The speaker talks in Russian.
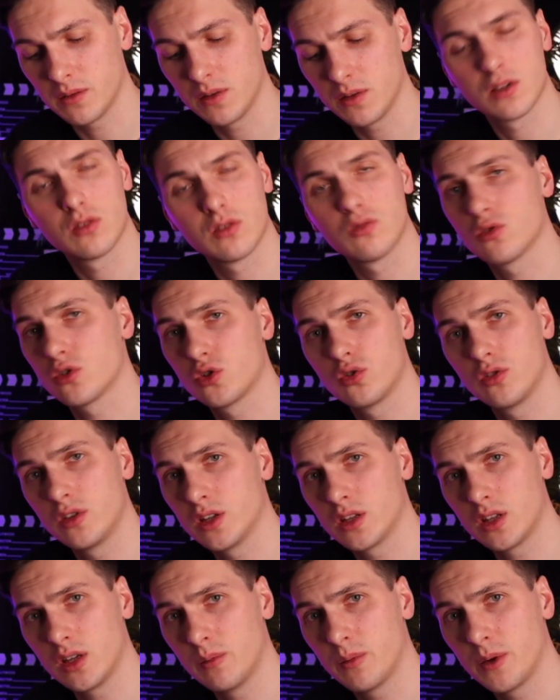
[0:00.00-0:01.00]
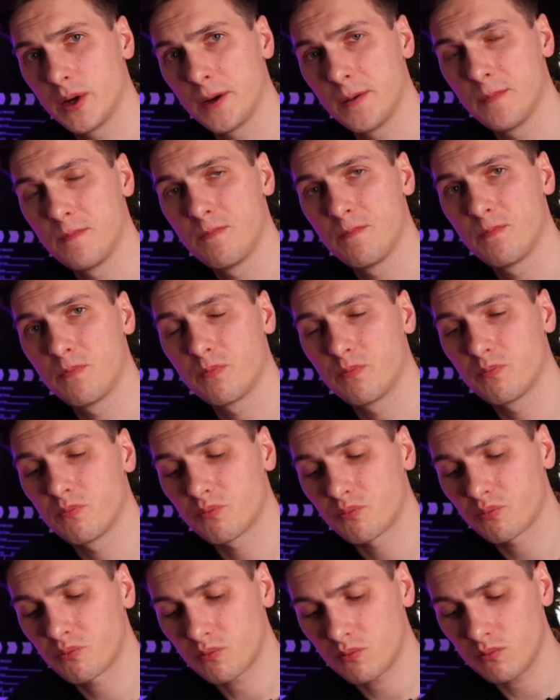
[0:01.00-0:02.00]
если у нас еще нет ИП.
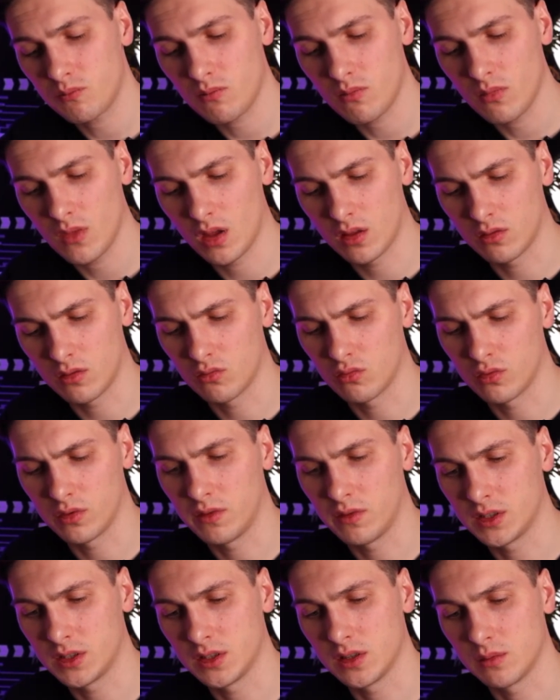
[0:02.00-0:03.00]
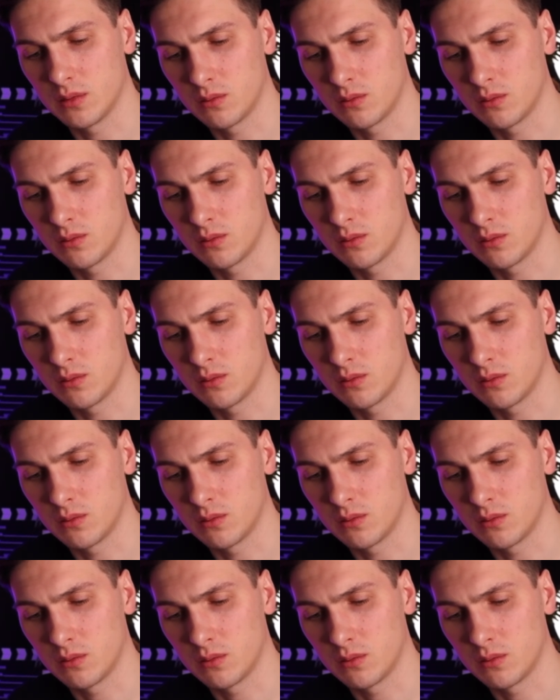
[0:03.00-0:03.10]
Ну, давайте